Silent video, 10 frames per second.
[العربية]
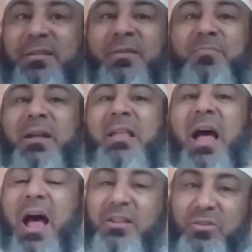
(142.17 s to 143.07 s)

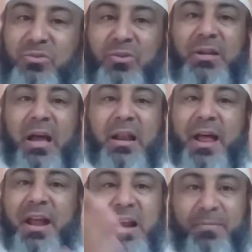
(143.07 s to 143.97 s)
متاهات الدنيا لا
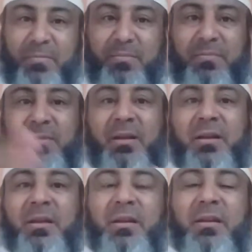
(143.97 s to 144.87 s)
نعلم
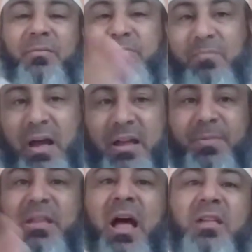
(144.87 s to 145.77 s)
ما هي
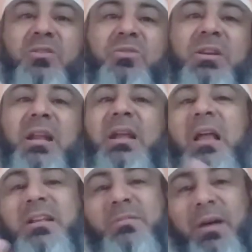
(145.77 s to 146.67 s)
متاهات الدنيا اللي
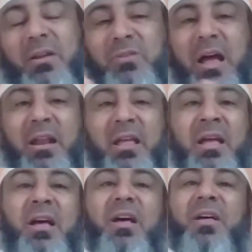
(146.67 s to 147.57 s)
الله سبحانه وتعالى
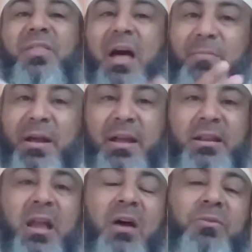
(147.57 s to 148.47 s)
ضامها
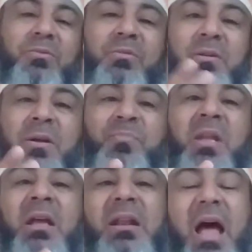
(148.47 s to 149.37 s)
لنا
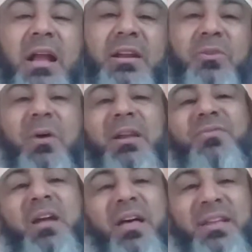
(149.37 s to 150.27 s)
لكن اخواني
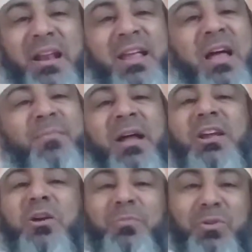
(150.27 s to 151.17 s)
في هذه الايام
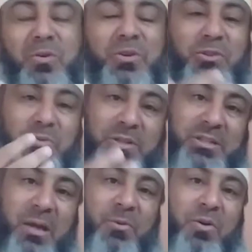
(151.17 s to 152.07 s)
عليكم انه انتم
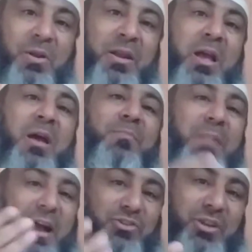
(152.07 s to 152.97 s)
تتسامحون
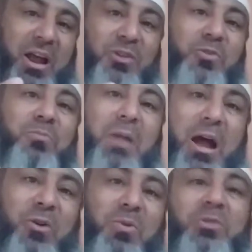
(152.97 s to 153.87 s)
مع جيرانكم
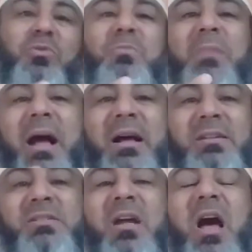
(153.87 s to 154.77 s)
مع اخوتكم مع
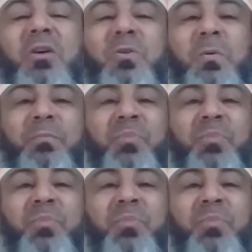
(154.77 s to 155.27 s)
اصدقائكم